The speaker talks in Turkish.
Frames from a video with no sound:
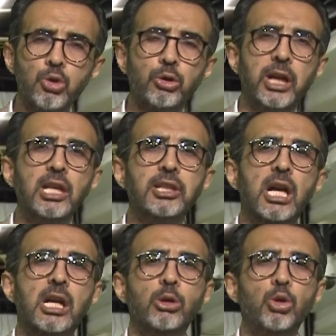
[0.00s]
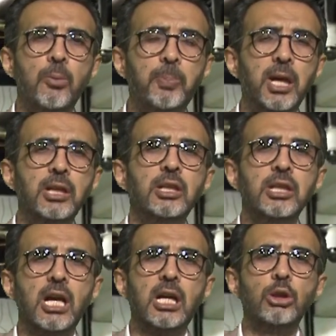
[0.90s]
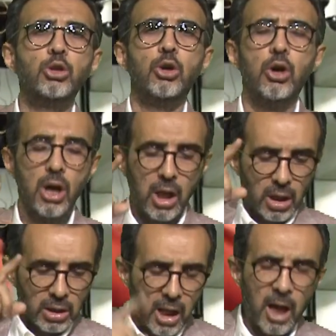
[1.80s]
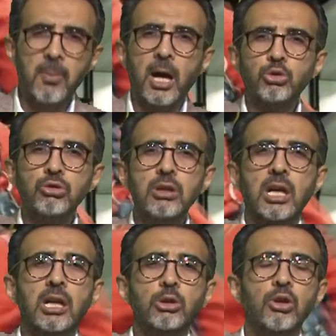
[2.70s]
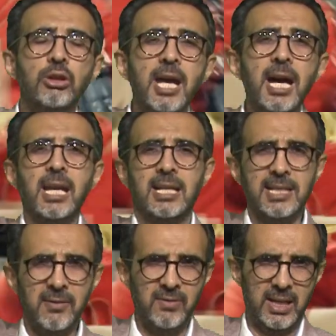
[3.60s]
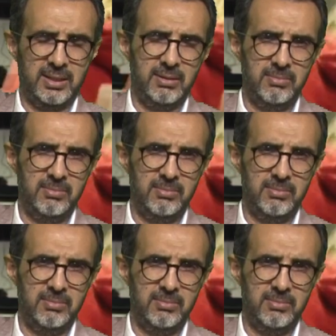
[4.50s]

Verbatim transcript: çökelik yakalıyor, peynir yakalıyor, lahmacun yakalıyor. Ne ararsan var.